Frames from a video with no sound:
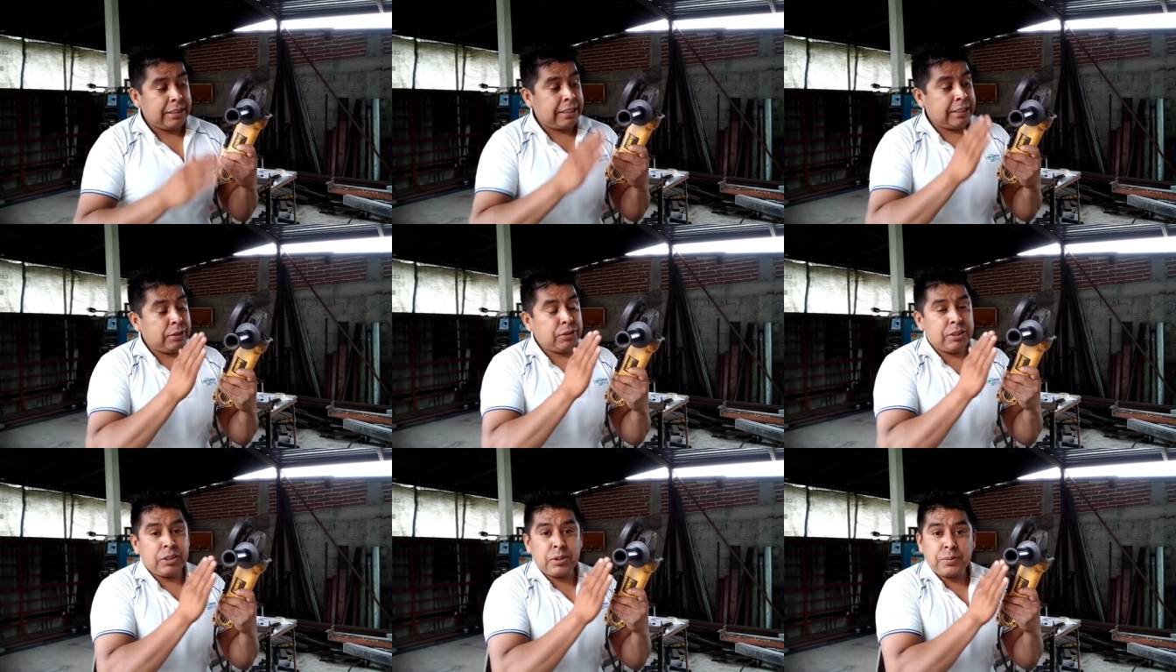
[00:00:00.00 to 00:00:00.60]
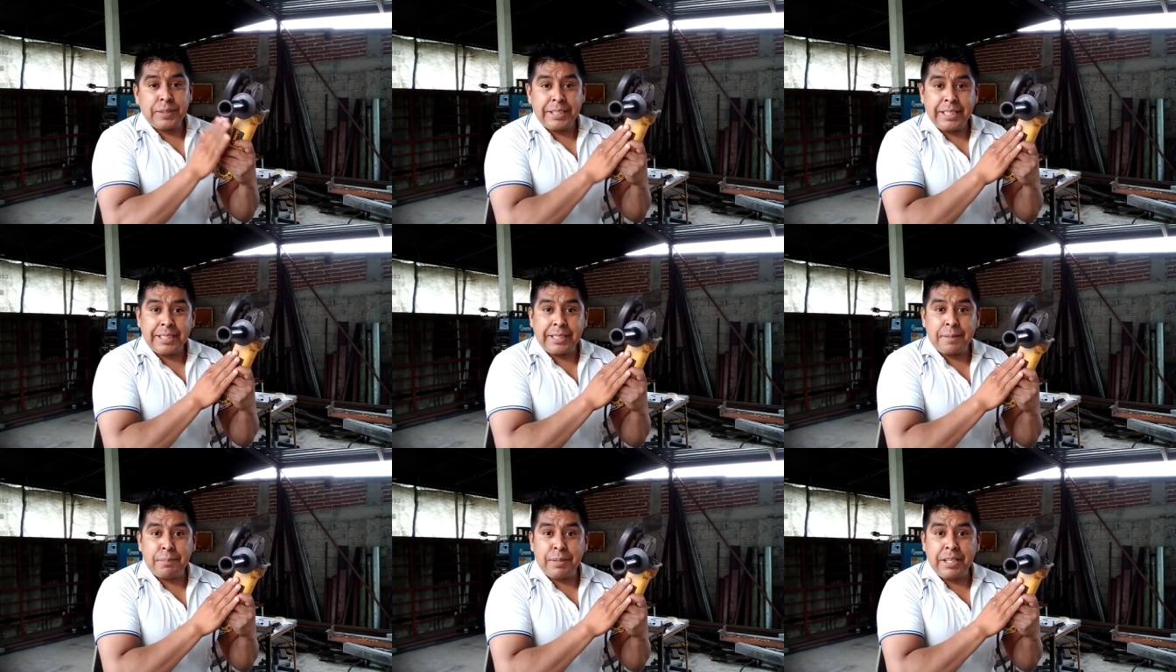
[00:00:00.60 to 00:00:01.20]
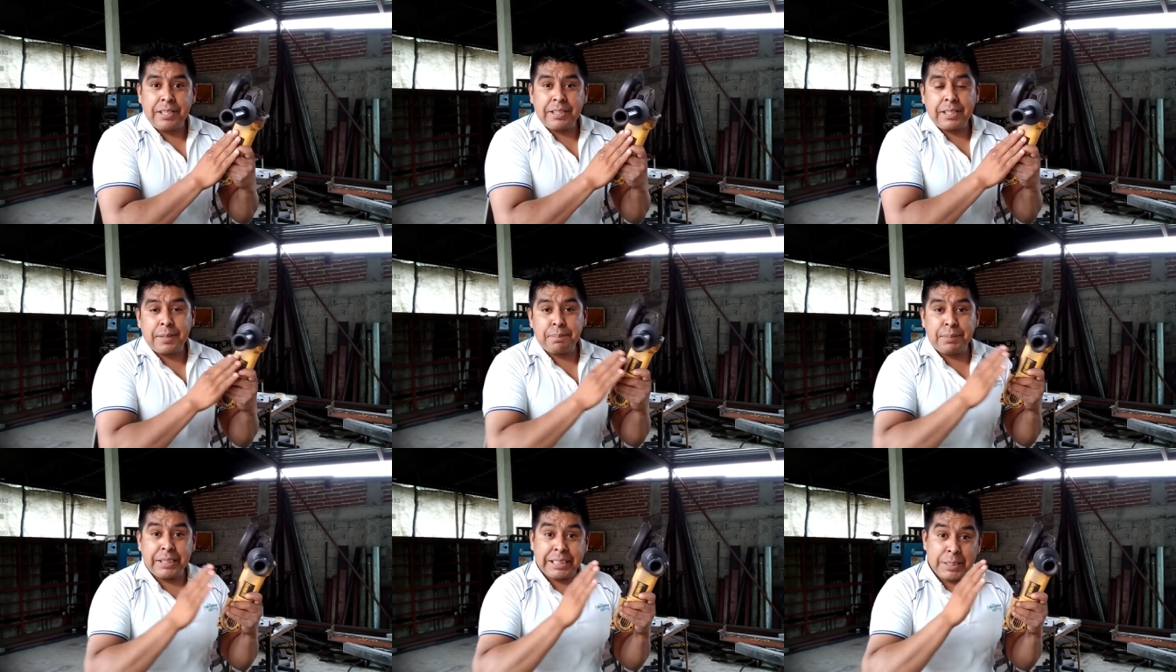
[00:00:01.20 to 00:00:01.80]
que no se nos vaya a quemar, de
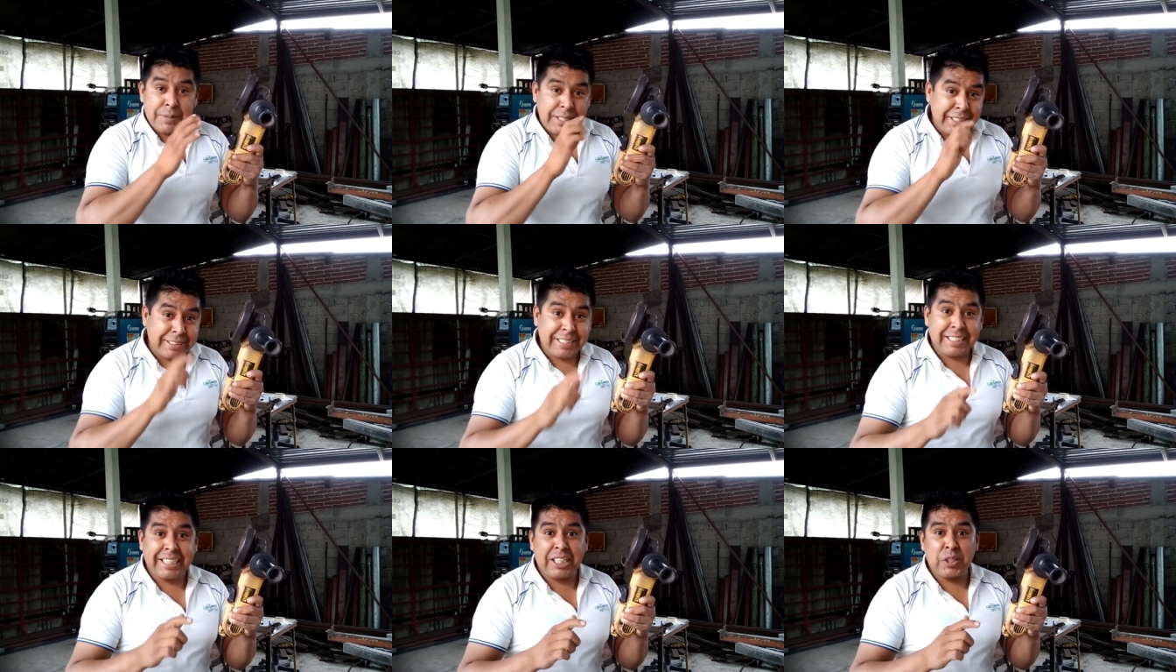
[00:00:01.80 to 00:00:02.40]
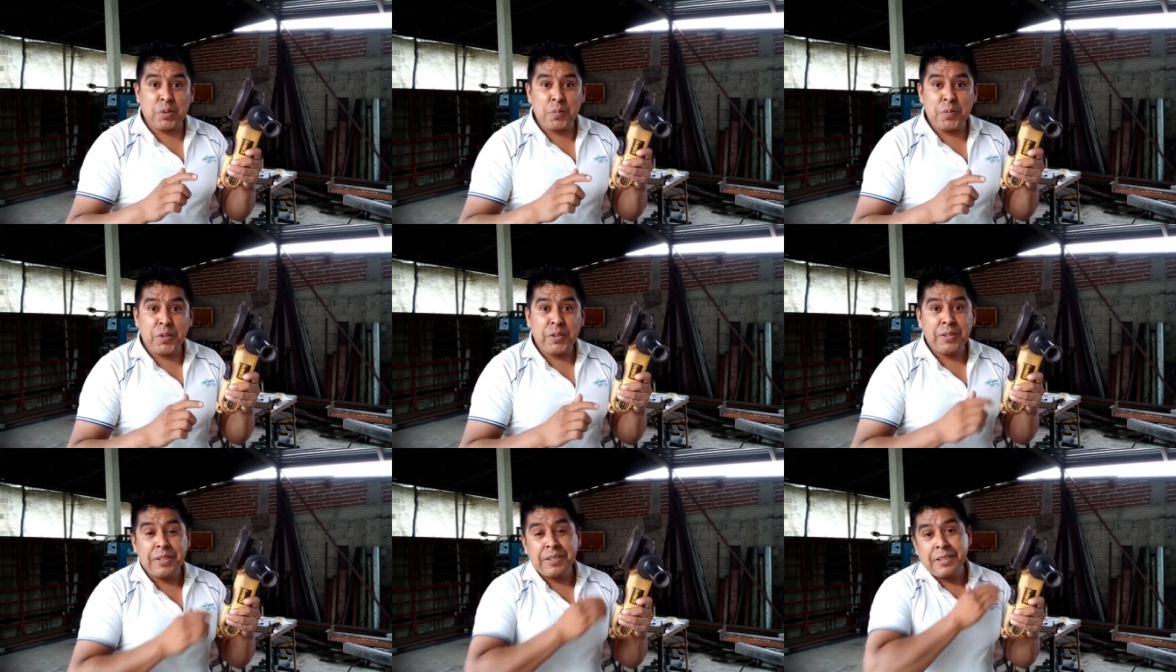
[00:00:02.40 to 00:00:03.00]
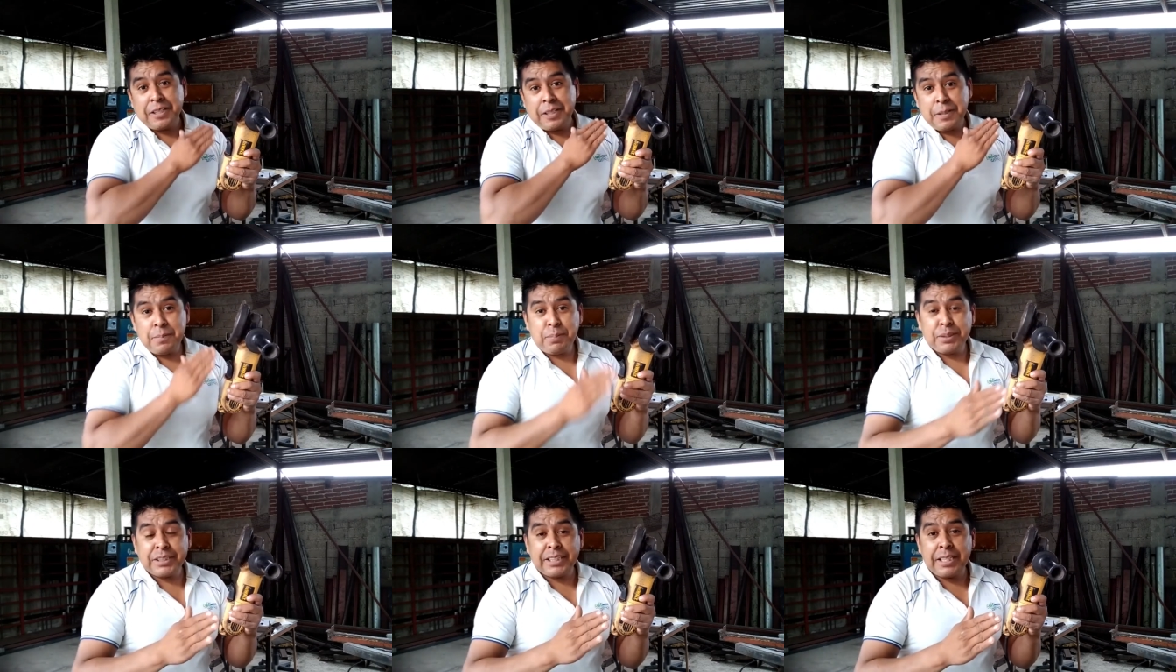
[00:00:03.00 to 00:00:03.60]
repente vaya a sacar humo y
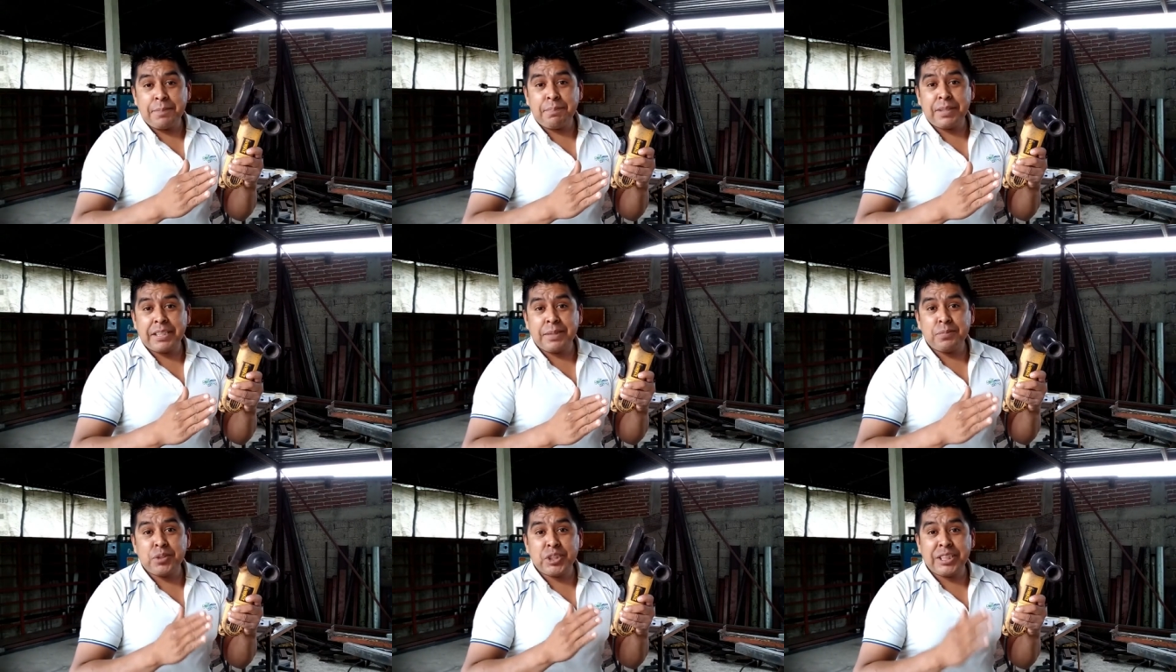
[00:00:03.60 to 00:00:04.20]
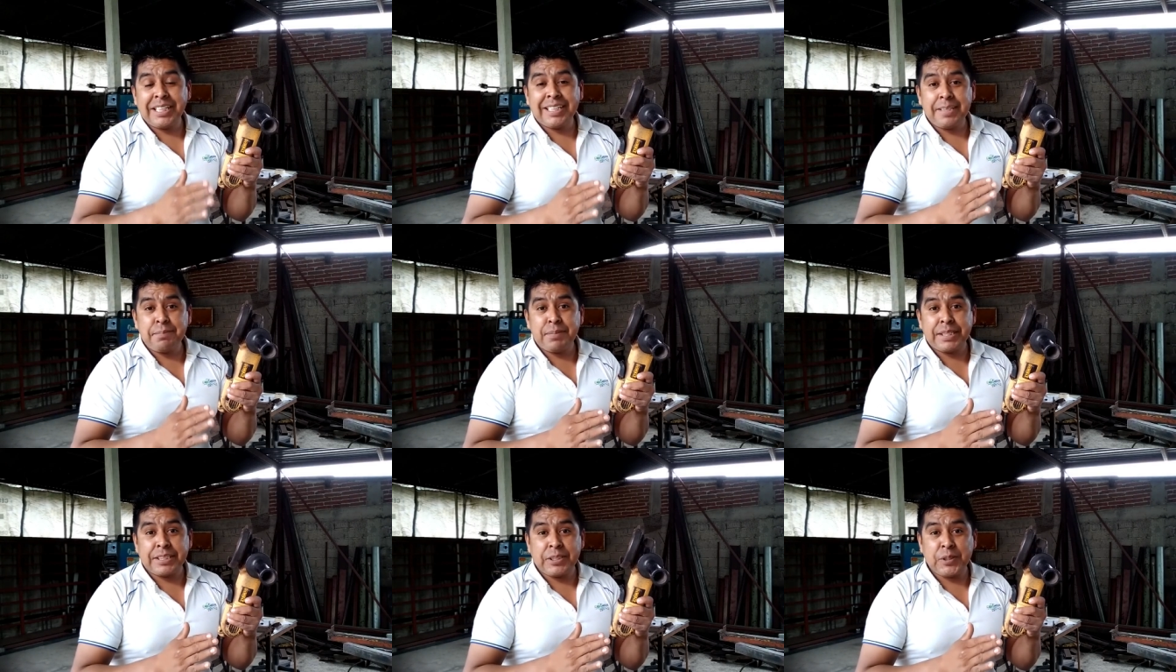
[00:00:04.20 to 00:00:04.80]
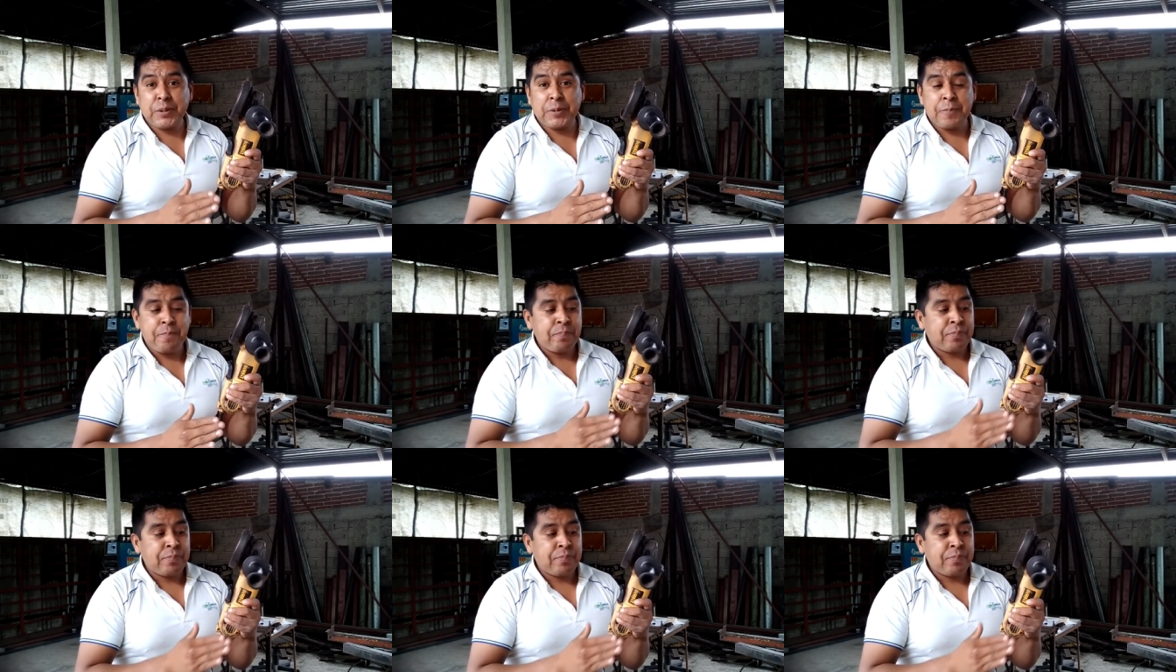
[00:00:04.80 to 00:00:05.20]
pues ahí perdimos ya la inversión.